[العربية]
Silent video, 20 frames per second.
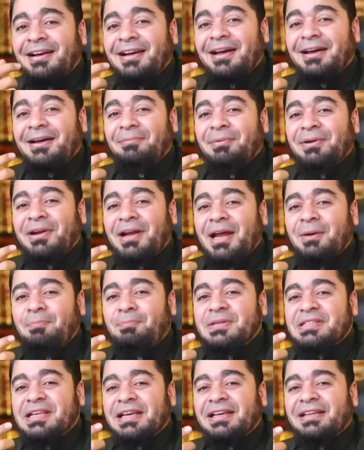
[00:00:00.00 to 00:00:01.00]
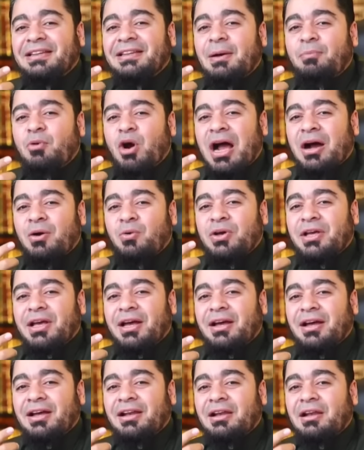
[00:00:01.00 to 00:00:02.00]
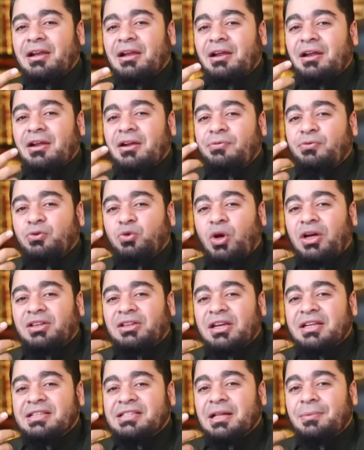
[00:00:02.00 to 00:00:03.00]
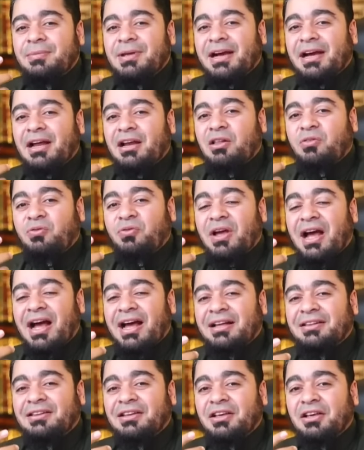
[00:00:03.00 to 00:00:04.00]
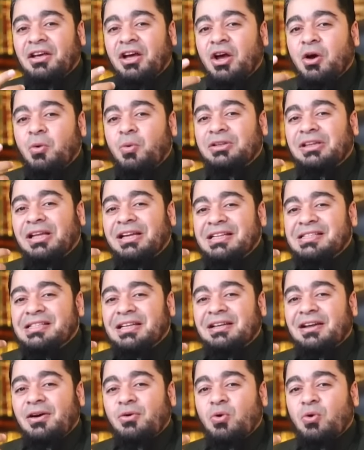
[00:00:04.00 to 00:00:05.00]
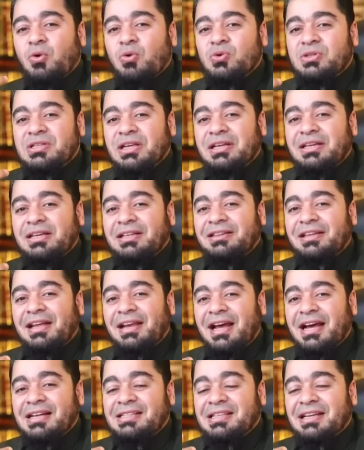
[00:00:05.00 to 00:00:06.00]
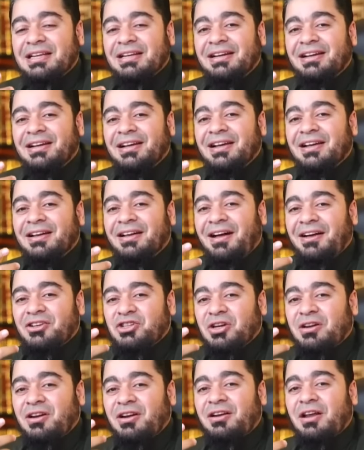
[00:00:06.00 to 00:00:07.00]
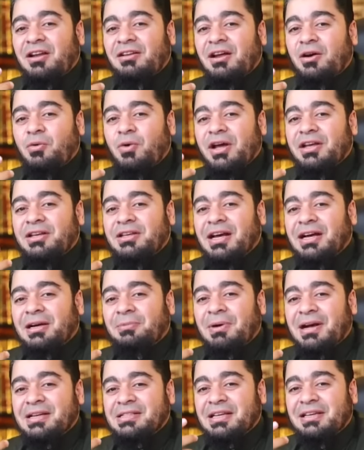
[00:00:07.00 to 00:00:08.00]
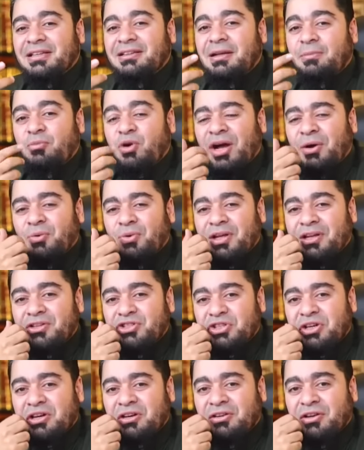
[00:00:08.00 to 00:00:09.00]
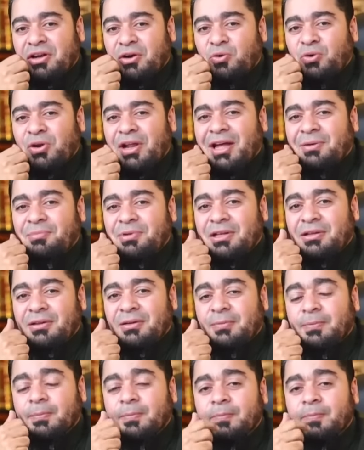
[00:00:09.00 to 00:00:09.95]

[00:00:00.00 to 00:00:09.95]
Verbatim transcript: احنا بنحب سيدنا معاوية اللي الفتوحات الإسلامية كانت في عهده وتنزل له سيدنا الحسن حشرنا الله وإياك مع سيدنا معاوية إن شاء الله قل آمين